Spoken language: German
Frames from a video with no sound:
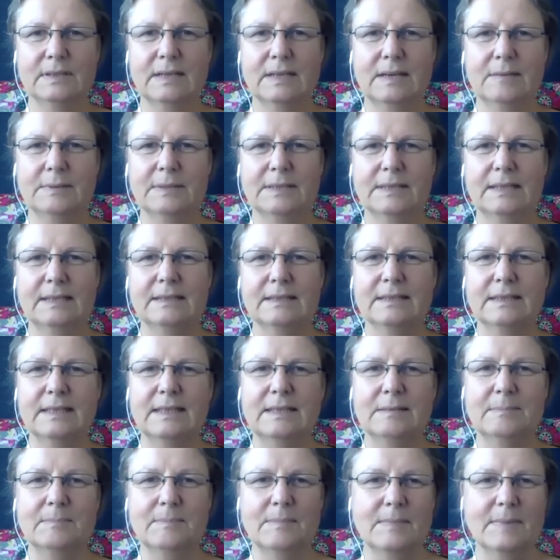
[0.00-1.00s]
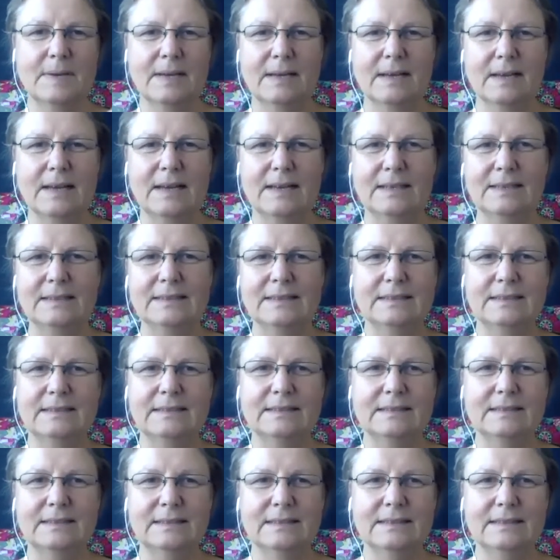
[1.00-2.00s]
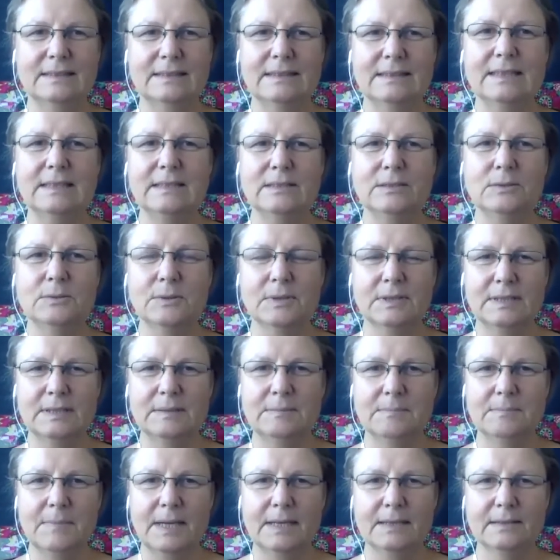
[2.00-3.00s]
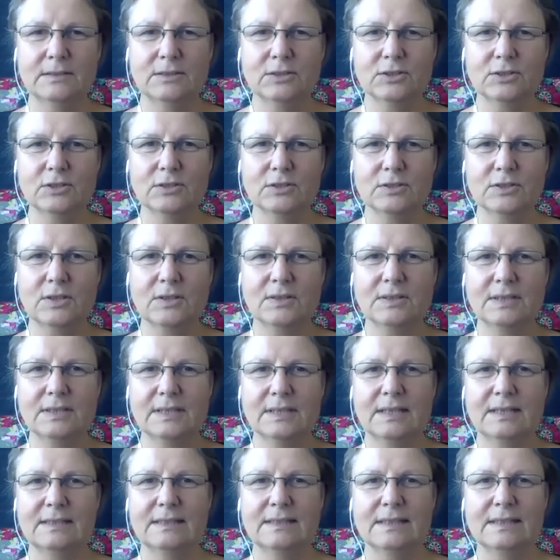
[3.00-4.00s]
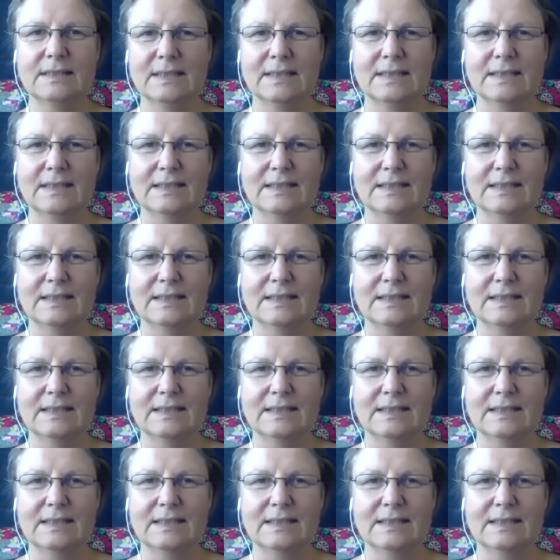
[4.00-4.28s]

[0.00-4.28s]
Aber das eben nicht nur dem Menschen, sondern